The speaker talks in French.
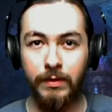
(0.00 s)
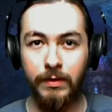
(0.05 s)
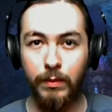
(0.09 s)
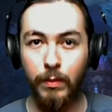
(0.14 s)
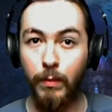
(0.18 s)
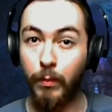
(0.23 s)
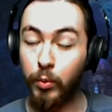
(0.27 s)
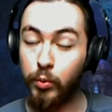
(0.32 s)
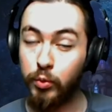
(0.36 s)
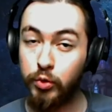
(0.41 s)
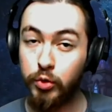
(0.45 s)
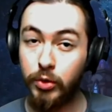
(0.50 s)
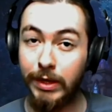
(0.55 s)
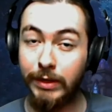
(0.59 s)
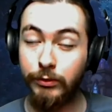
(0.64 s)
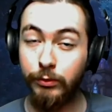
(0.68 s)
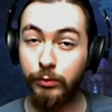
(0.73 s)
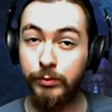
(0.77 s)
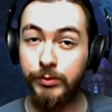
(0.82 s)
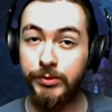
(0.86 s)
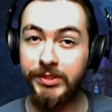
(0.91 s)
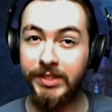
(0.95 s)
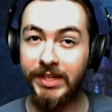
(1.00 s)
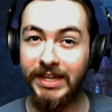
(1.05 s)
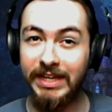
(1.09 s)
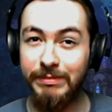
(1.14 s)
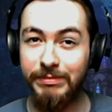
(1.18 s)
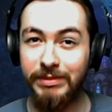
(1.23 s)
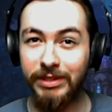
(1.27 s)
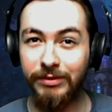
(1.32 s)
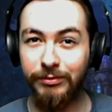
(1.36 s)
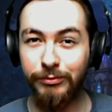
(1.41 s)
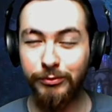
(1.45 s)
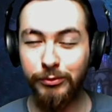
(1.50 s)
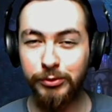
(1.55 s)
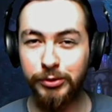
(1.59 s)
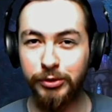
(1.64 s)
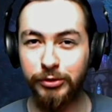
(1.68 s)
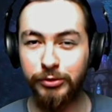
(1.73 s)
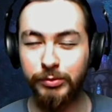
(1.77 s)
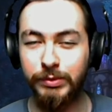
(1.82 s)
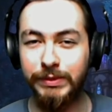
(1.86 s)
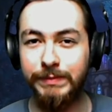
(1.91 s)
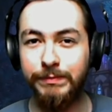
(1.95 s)
Bonjour à tous et bienvenue
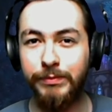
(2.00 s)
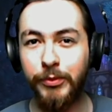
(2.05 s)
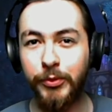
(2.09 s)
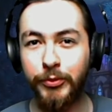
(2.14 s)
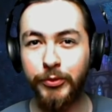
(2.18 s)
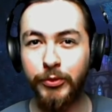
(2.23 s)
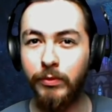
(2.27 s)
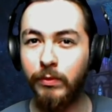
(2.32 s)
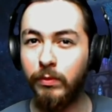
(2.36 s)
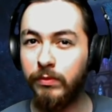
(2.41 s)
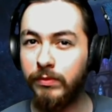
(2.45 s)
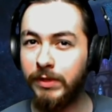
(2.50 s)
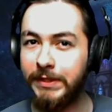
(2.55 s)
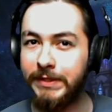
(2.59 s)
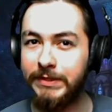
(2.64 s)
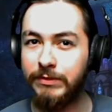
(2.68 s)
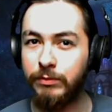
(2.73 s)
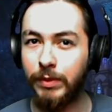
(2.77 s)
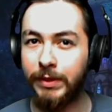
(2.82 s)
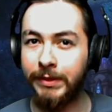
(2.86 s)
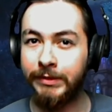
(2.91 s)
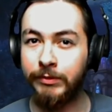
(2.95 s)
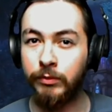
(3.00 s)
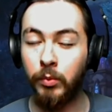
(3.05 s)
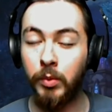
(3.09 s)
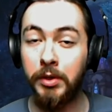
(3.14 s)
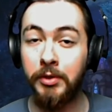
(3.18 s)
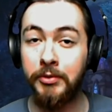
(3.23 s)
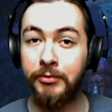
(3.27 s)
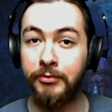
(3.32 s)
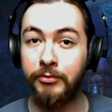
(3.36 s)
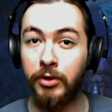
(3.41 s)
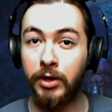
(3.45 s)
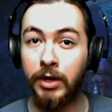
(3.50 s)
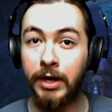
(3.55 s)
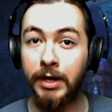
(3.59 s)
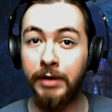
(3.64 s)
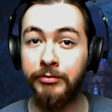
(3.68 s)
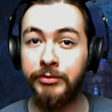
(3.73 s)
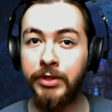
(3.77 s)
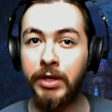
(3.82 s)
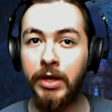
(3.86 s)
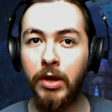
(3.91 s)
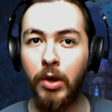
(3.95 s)
aujourd'hui pour une nouvelle histoire de World of
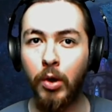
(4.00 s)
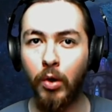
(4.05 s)
Warcraft.